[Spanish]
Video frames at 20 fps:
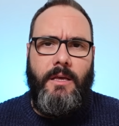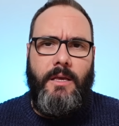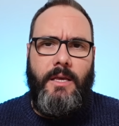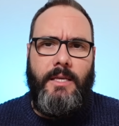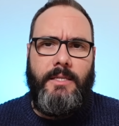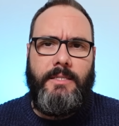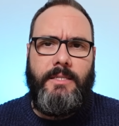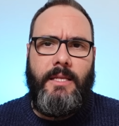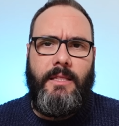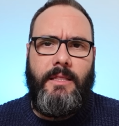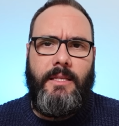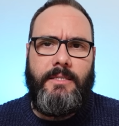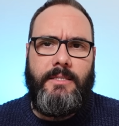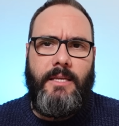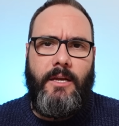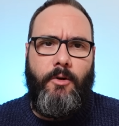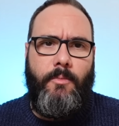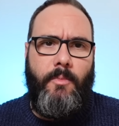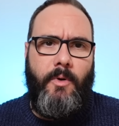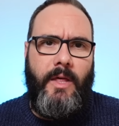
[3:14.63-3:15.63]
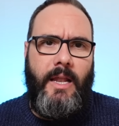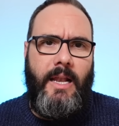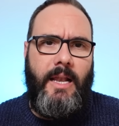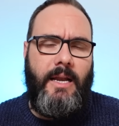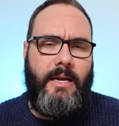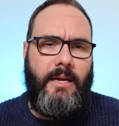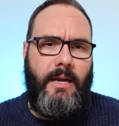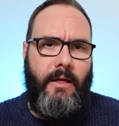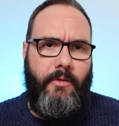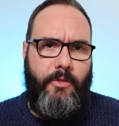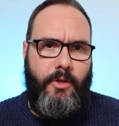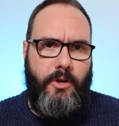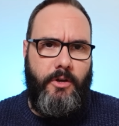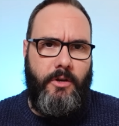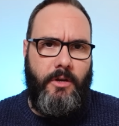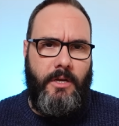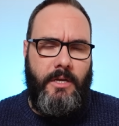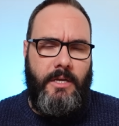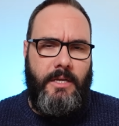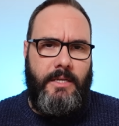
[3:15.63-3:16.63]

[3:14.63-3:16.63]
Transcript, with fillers: y sentirse cómoda en la relación,